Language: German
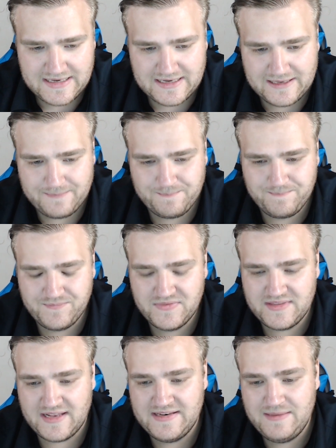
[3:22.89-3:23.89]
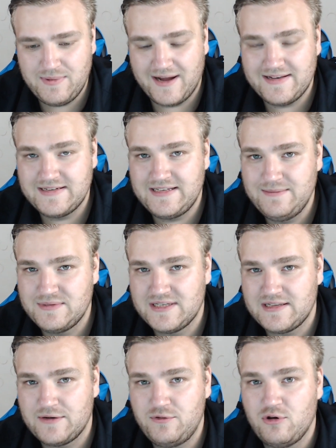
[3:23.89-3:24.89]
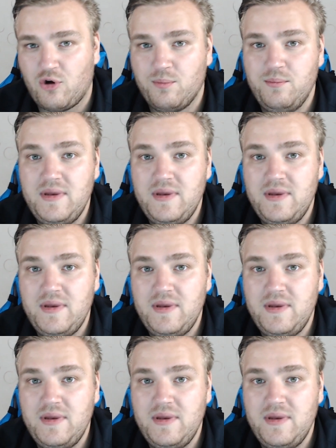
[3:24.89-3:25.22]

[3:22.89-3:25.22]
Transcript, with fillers: Ähm, denn die beiden Teams sind natürlich auch